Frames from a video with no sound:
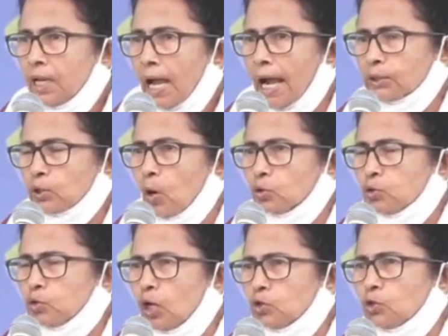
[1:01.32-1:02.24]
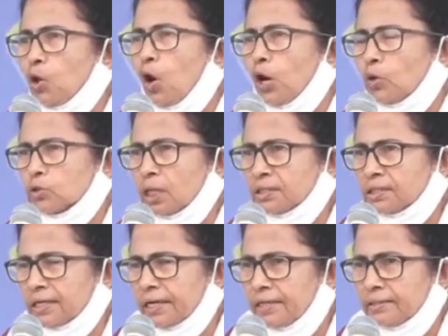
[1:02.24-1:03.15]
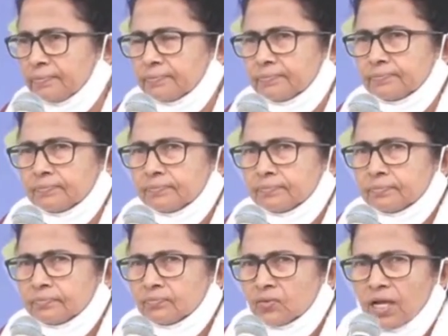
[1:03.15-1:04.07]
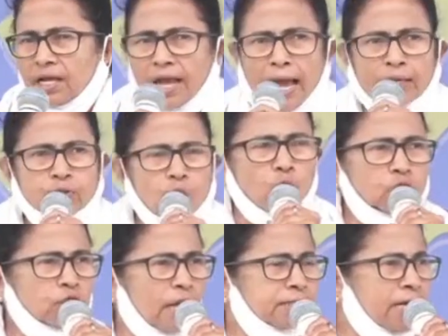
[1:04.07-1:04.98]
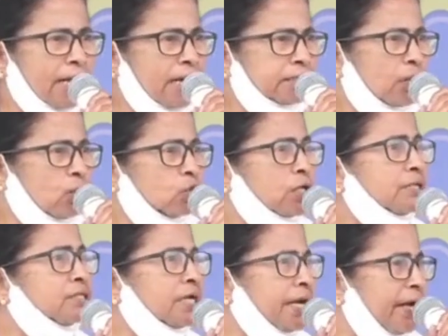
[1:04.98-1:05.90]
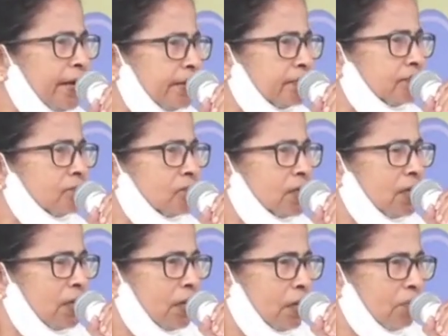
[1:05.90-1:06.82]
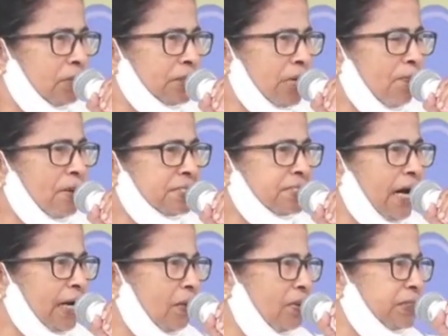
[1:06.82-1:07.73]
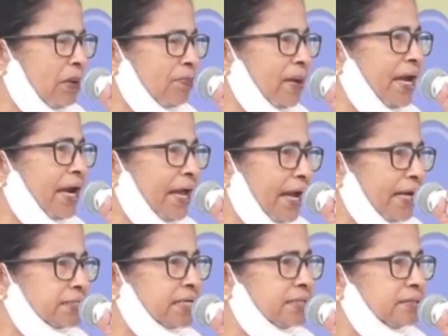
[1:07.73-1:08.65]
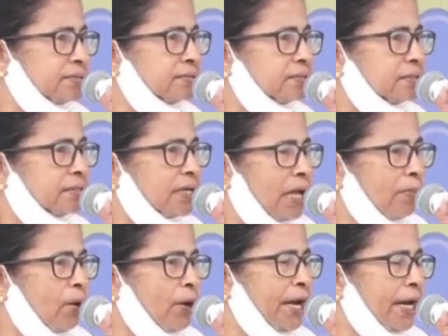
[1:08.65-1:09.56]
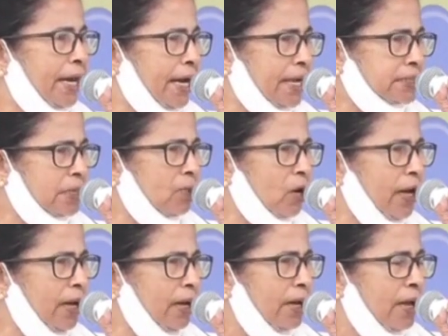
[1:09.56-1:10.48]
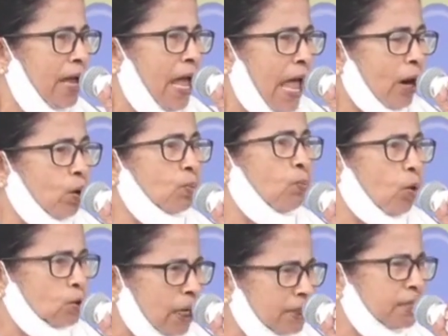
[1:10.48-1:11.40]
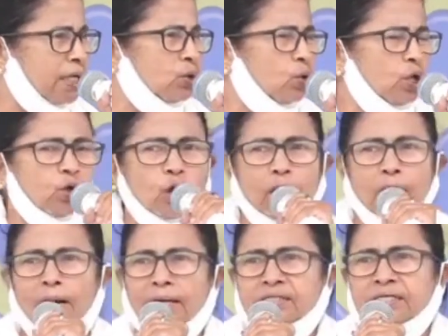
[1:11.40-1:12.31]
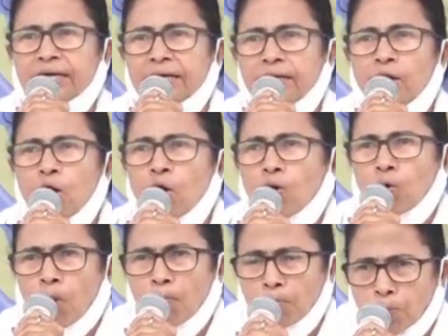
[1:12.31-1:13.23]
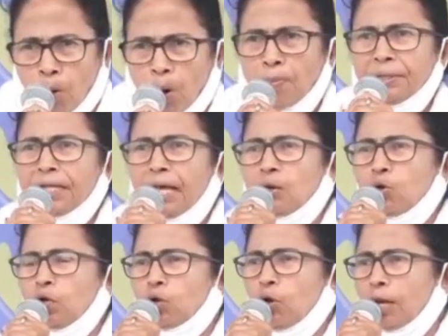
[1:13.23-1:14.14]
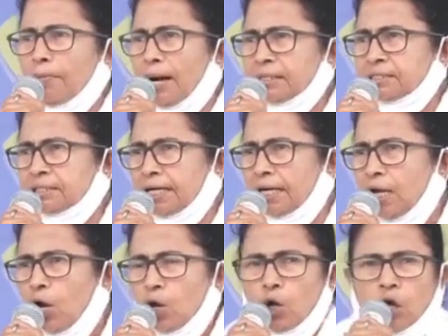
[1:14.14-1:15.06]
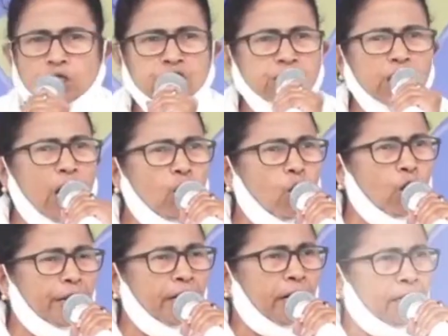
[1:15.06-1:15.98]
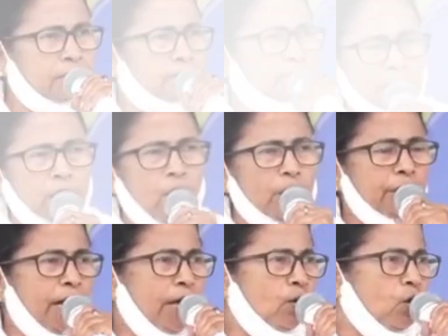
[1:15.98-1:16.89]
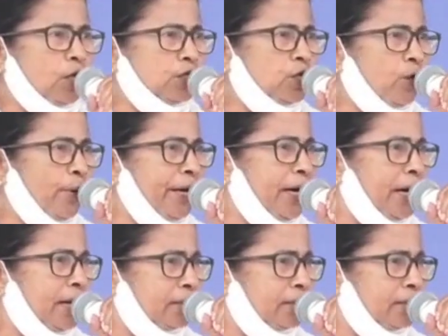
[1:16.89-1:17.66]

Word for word: এত উদ্ধত্ত হয় কোথার থেকে এত অত্যাচার আসে কোথার থেকে বিজেপি জানে বিজেপি হেরে গেছে এবং হেরে গেছে বলে এখন ভোটারদের গুলি করে মারছে কর্মীদের গুলি করে মারছে লজ্জাও করে না কি অন্যায় করেছিল এরা